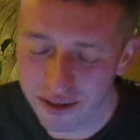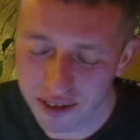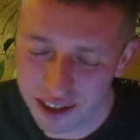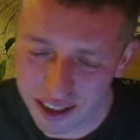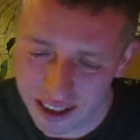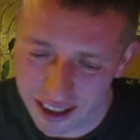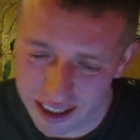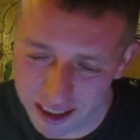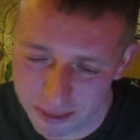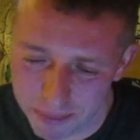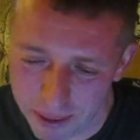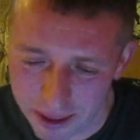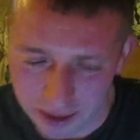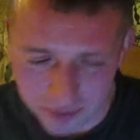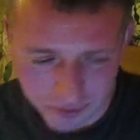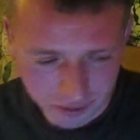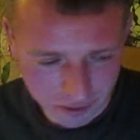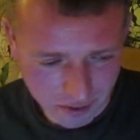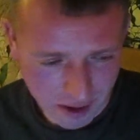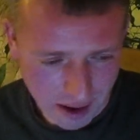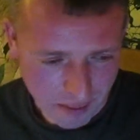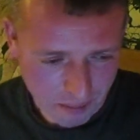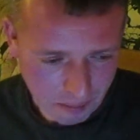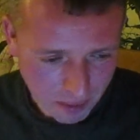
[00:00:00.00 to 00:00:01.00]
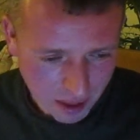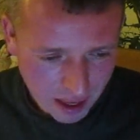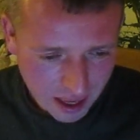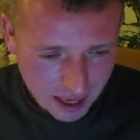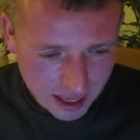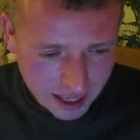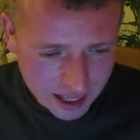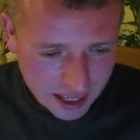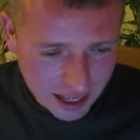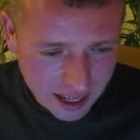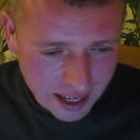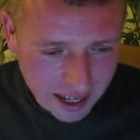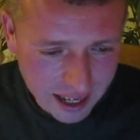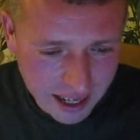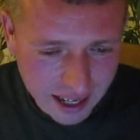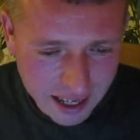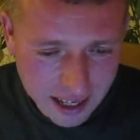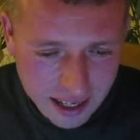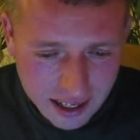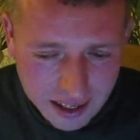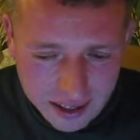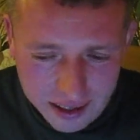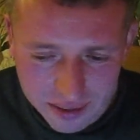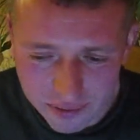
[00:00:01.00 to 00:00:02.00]
wcześniej spać w ogóle.
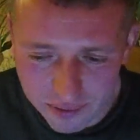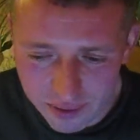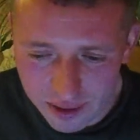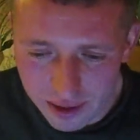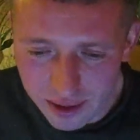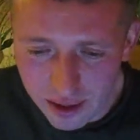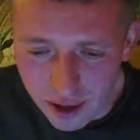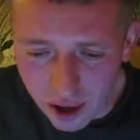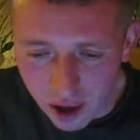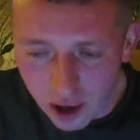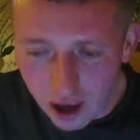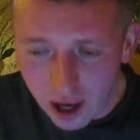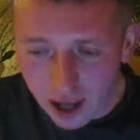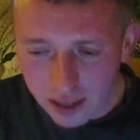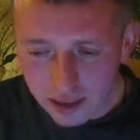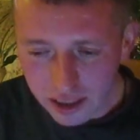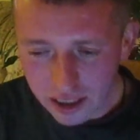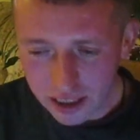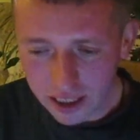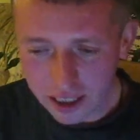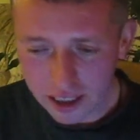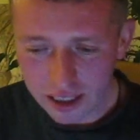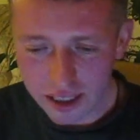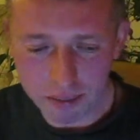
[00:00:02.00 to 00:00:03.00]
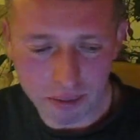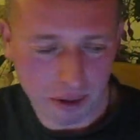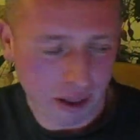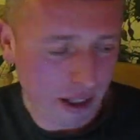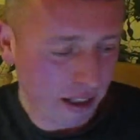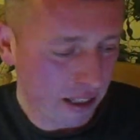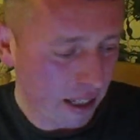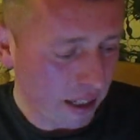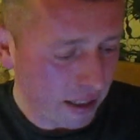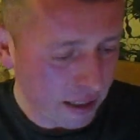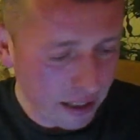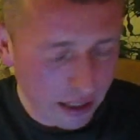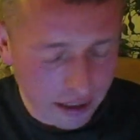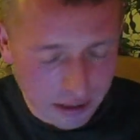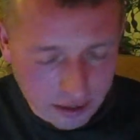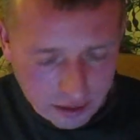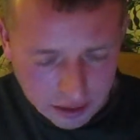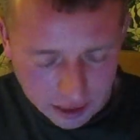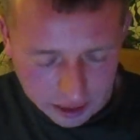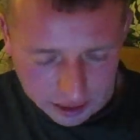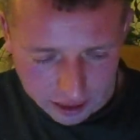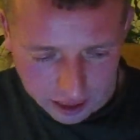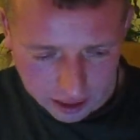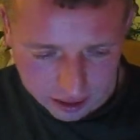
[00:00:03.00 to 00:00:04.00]
no, a dzisiejsza pogadanka,
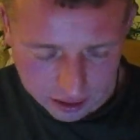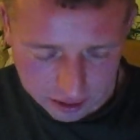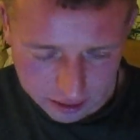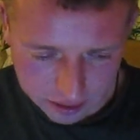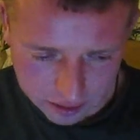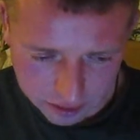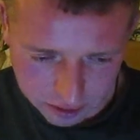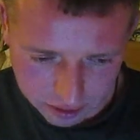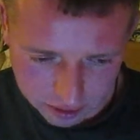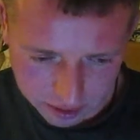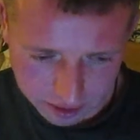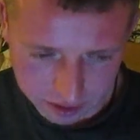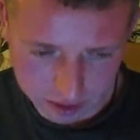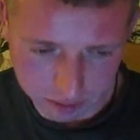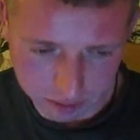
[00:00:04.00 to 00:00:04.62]
tak jak zgodnie z